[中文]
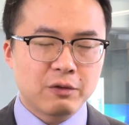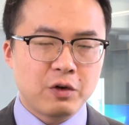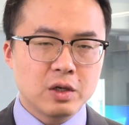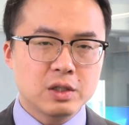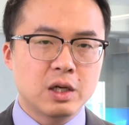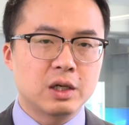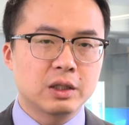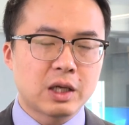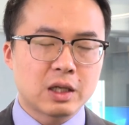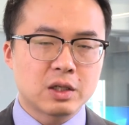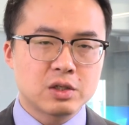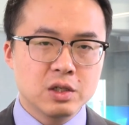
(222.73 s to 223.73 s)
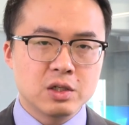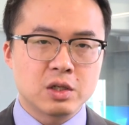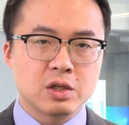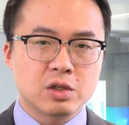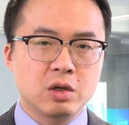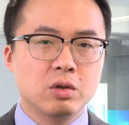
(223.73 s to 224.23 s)
的方向和大的政
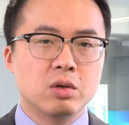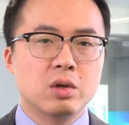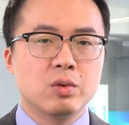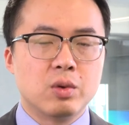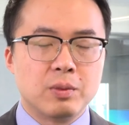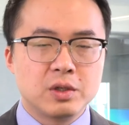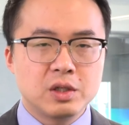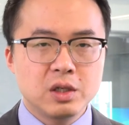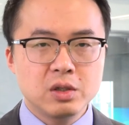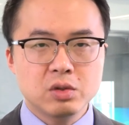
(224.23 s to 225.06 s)
策之后，我们心